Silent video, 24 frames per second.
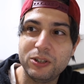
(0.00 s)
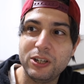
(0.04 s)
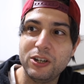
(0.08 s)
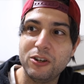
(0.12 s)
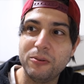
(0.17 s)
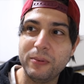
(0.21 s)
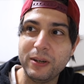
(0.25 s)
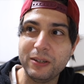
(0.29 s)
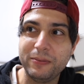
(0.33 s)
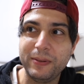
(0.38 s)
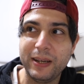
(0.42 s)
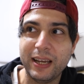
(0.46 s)

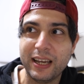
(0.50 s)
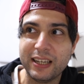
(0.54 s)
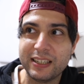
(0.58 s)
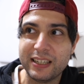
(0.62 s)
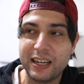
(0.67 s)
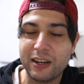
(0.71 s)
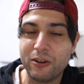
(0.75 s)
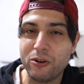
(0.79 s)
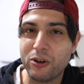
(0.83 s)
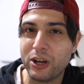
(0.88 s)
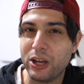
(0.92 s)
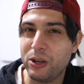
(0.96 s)
sino más bien
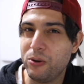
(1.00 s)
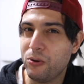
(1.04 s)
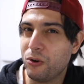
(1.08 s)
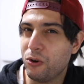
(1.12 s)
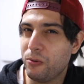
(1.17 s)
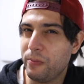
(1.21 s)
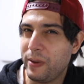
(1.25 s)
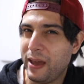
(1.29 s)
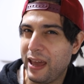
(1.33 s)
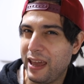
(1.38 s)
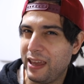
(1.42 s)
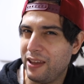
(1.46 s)
es algo que
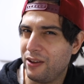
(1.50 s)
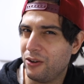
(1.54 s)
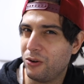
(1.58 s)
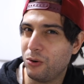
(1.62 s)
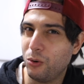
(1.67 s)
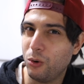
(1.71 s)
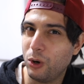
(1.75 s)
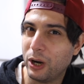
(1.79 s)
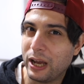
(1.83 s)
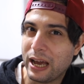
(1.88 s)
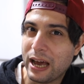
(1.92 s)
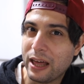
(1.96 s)
Yuko me ha
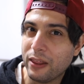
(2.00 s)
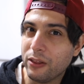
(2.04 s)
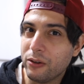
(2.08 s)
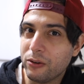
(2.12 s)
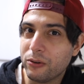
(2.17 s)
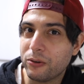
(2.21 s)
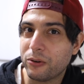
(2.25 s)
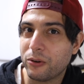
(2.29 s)
inculcado